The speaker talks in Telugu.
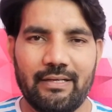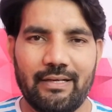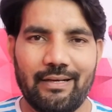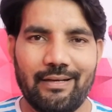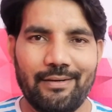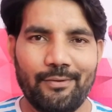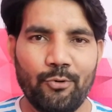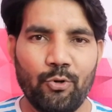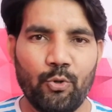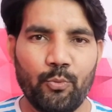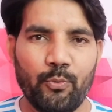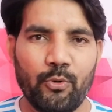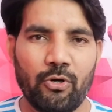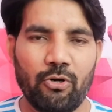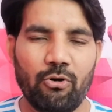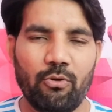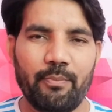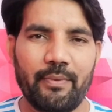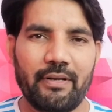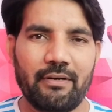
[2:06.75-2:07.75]
ఆ
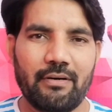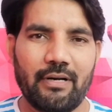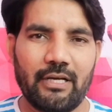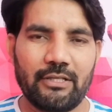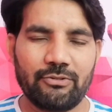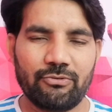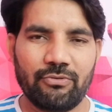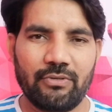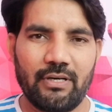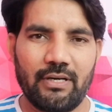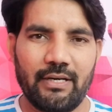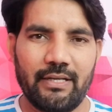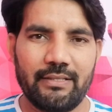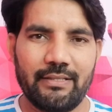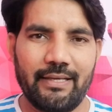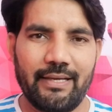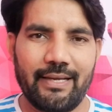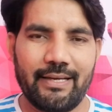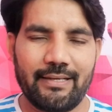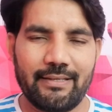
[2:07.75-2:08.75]
నోట్బుక్లో మీరు
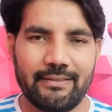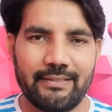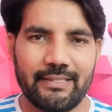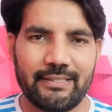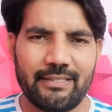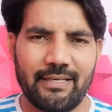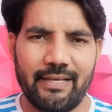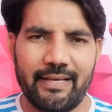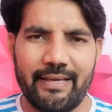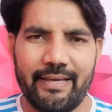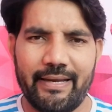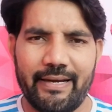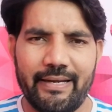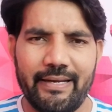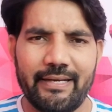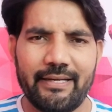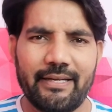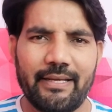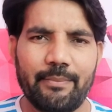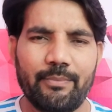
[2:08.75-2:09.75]
రాసుకున్నట్లయితే జస్ట్ లైక్
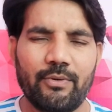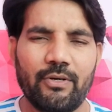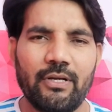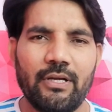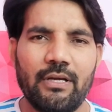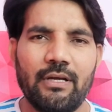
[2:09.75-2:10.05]
హెడింగ్ టైప్